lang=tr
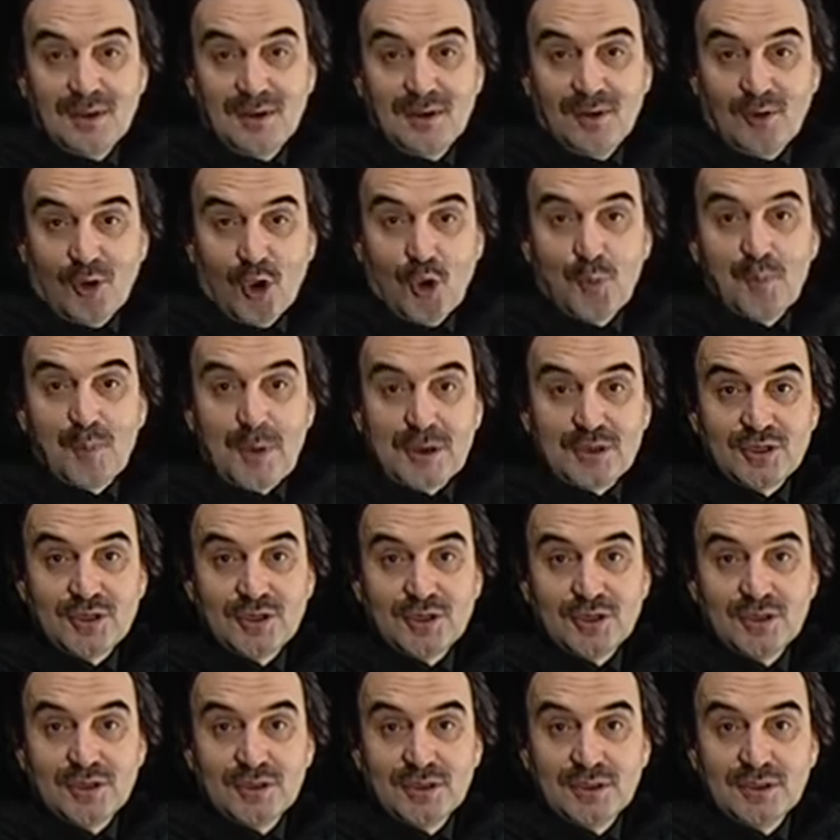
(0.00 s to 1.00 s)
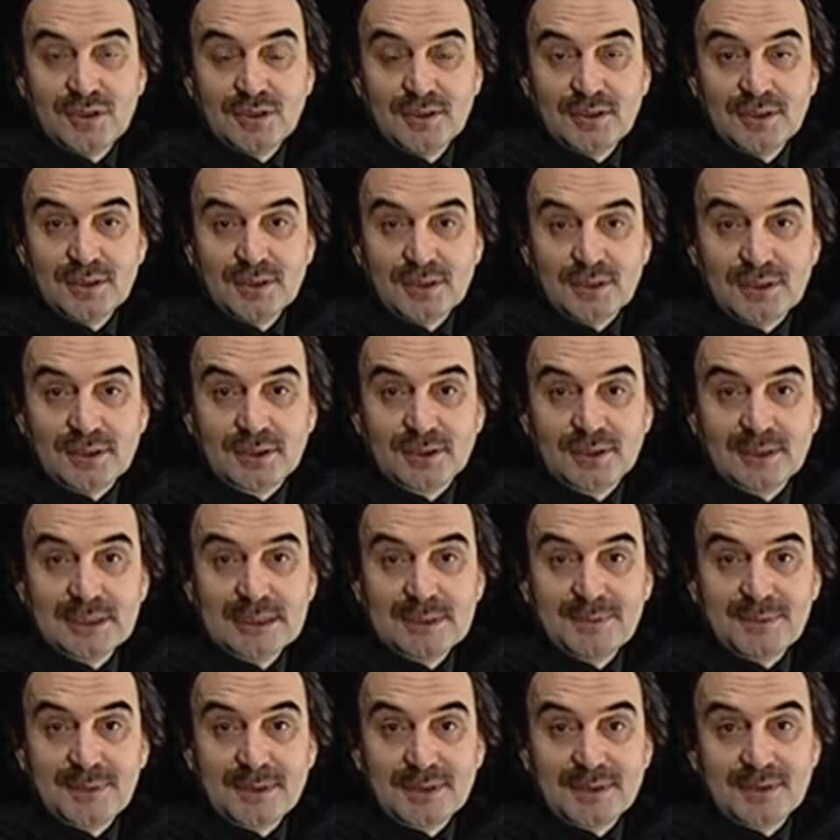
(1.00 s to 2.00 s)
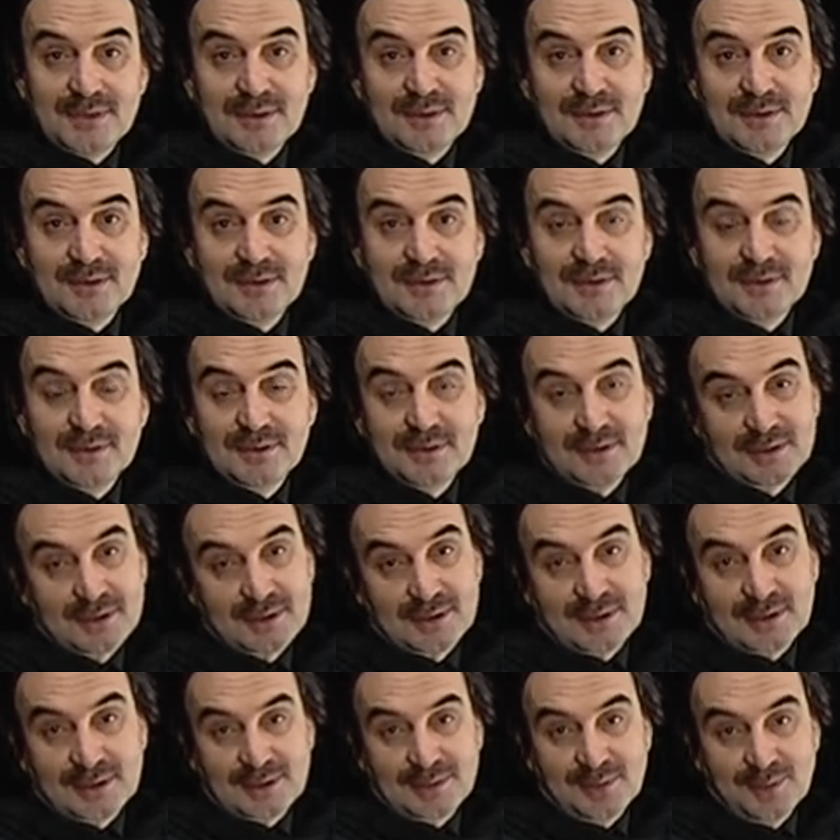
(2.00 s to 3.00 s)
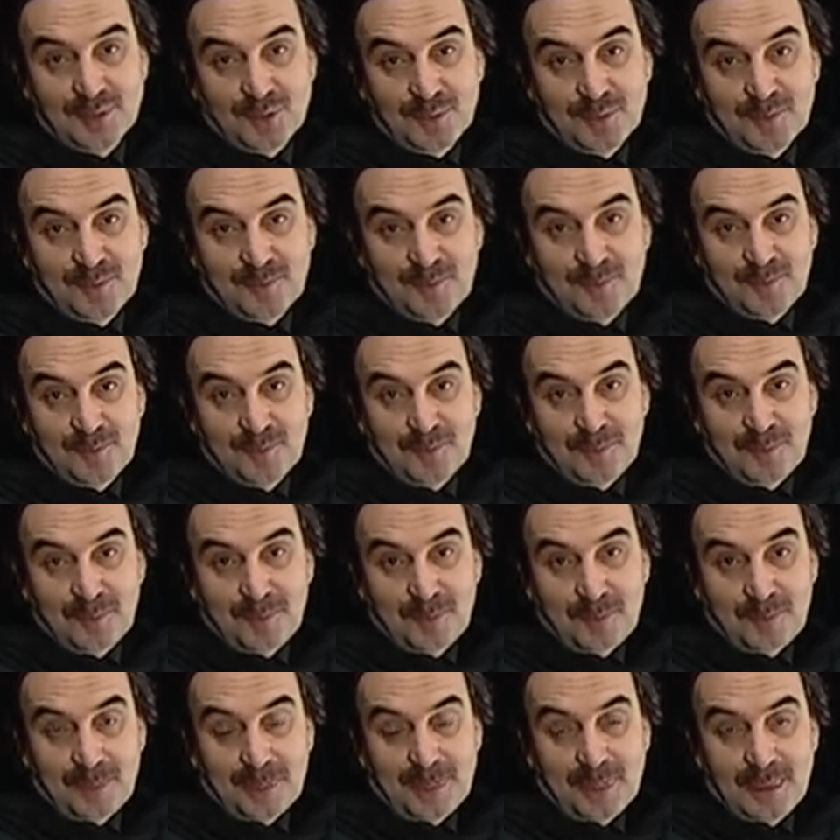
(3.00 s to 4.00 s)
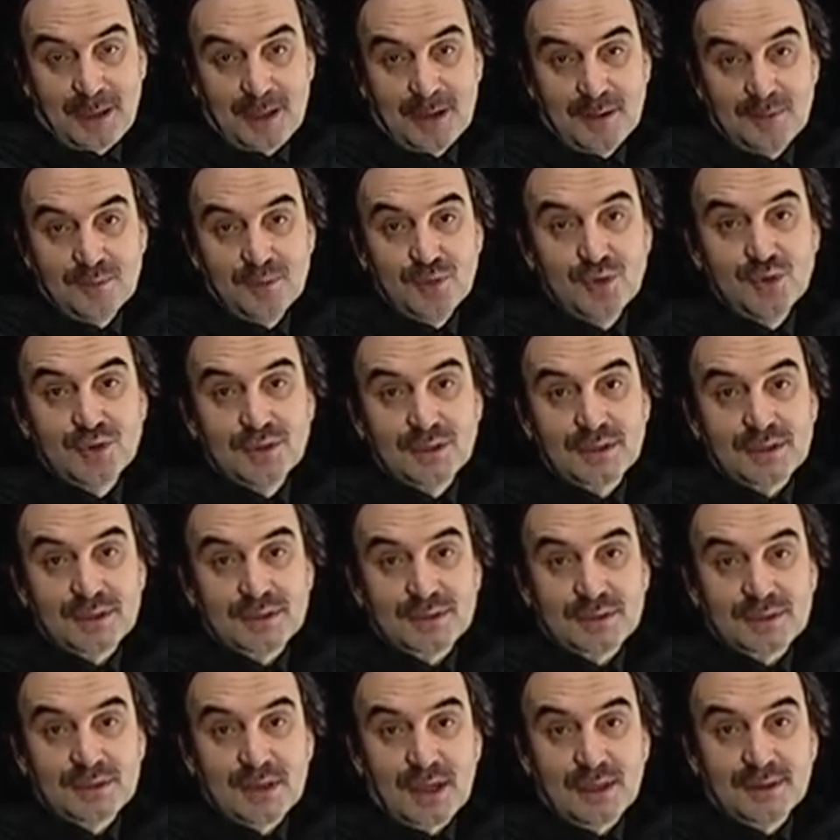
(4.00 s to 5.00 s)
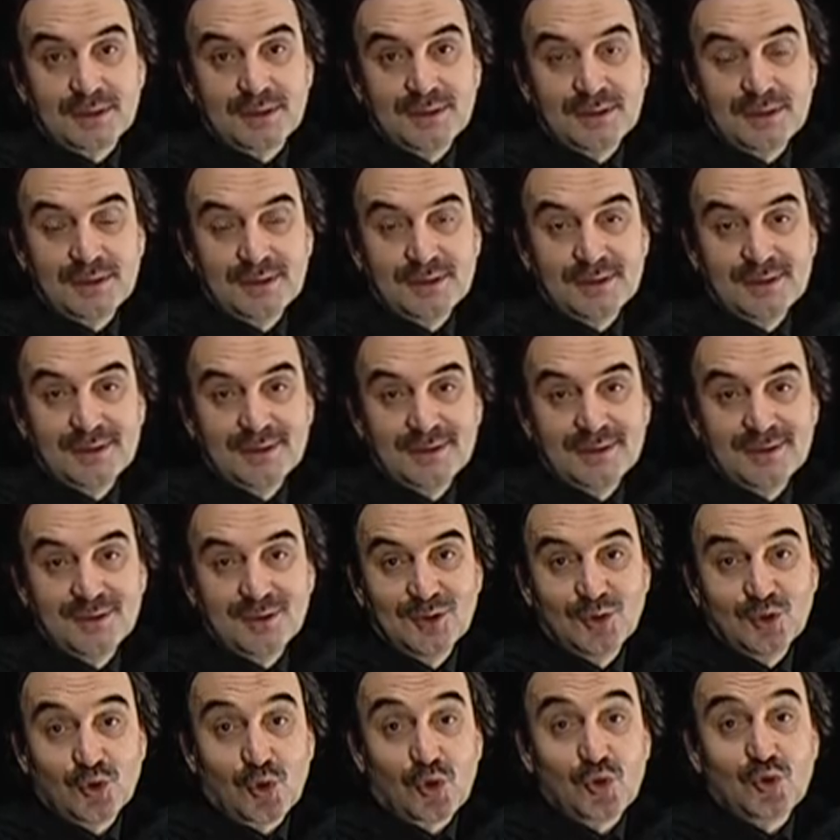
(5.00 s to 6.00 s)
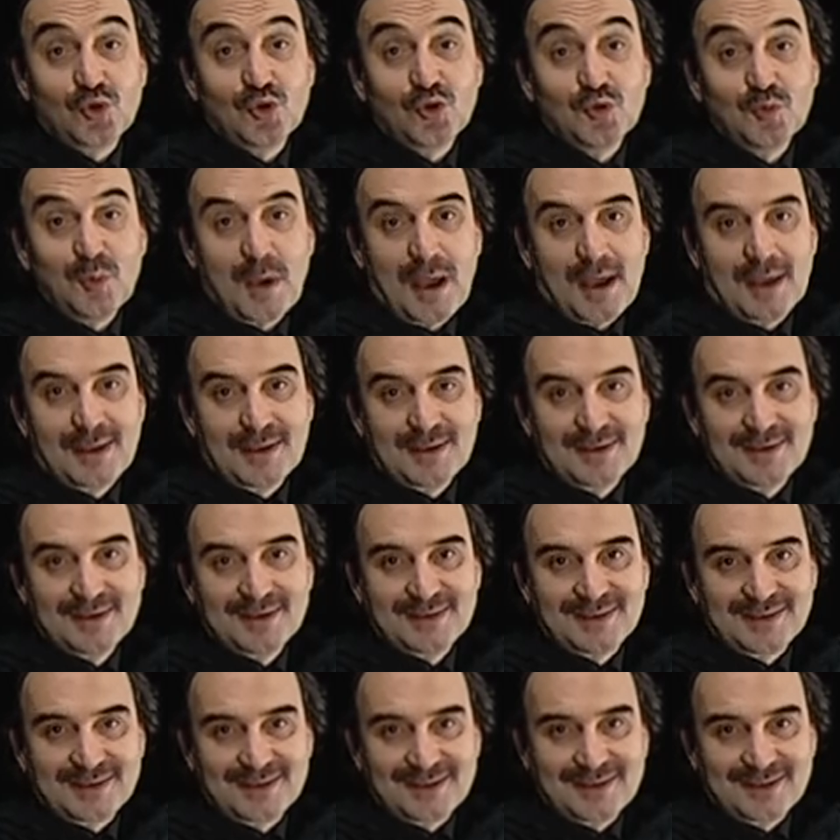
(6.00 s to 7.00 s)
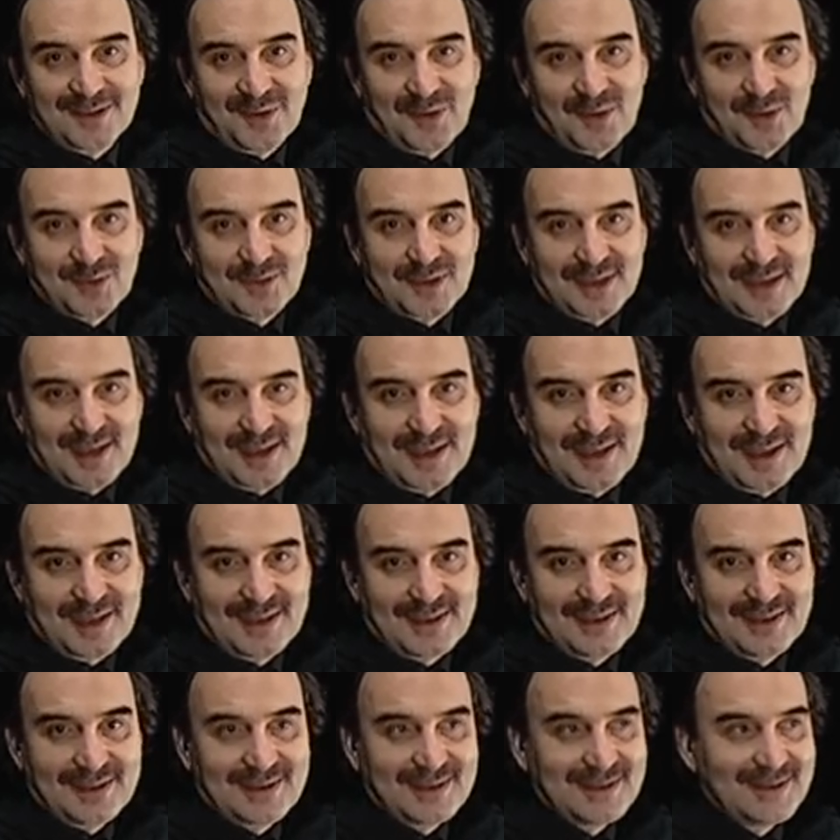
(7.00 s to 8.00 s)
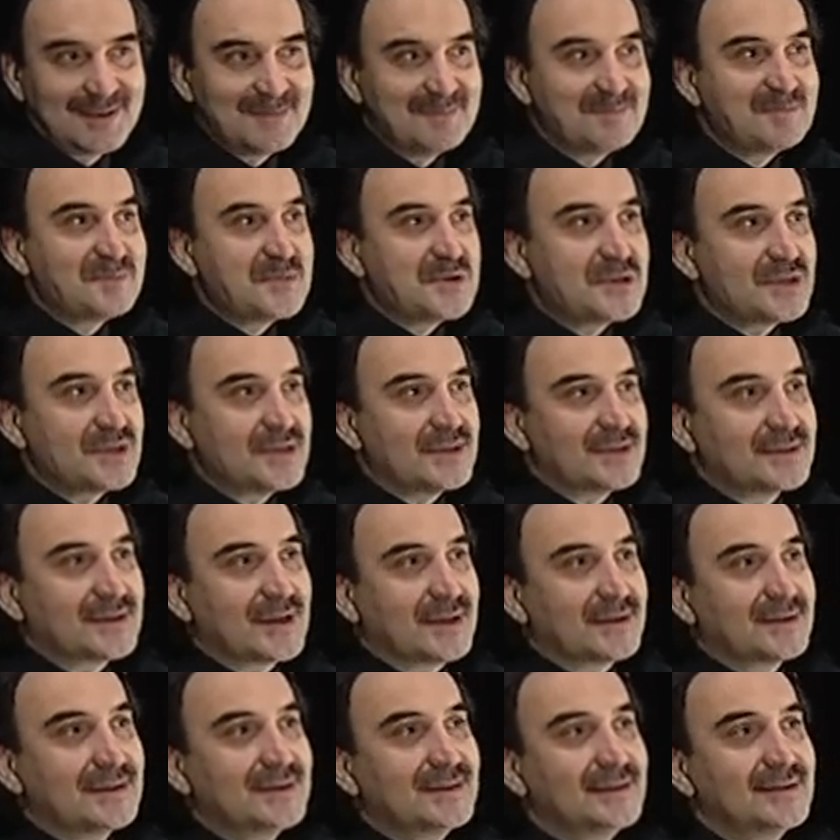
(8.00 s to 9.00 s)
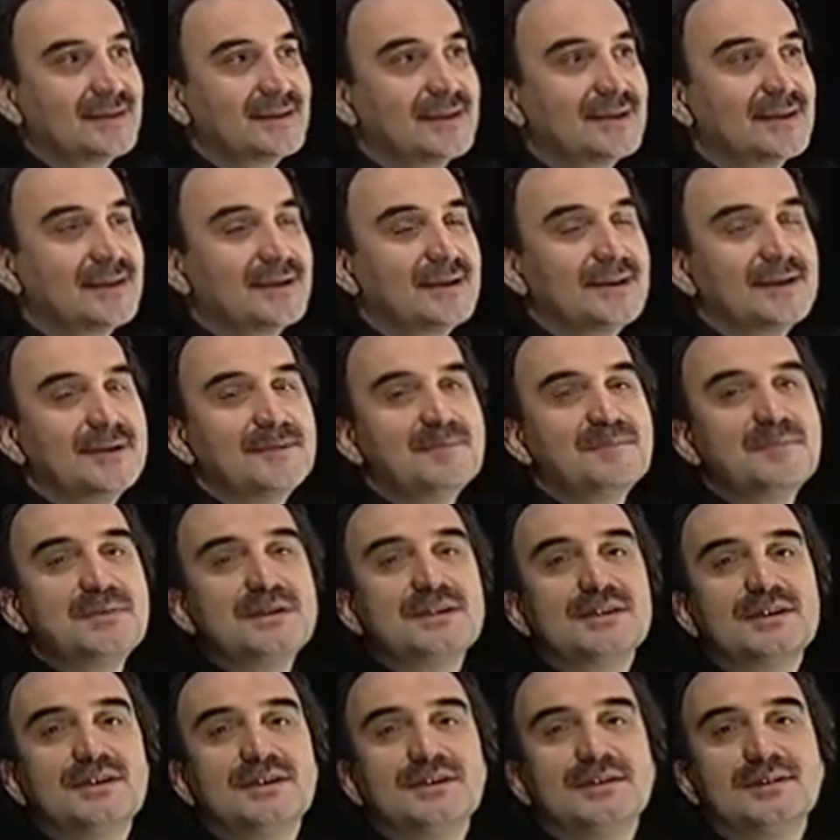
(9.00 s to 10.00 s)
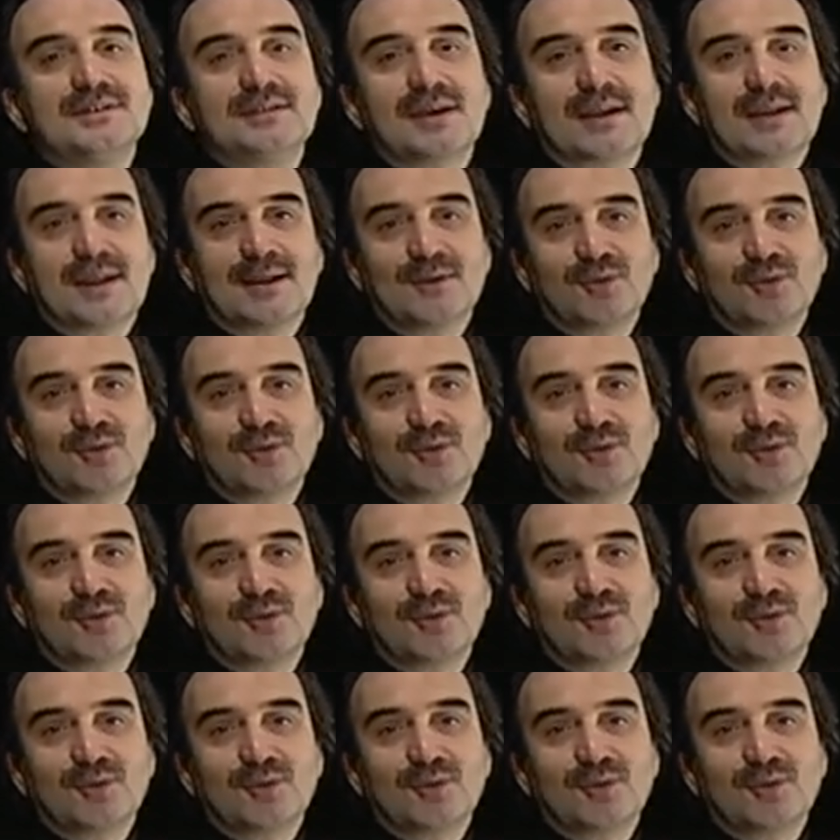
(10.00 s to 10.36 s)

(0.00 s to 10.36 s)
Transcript: 15 yıllık bir sır bu. Bu sırrın adı dokunma sırrı olsa gerek. Bir insanın bir insana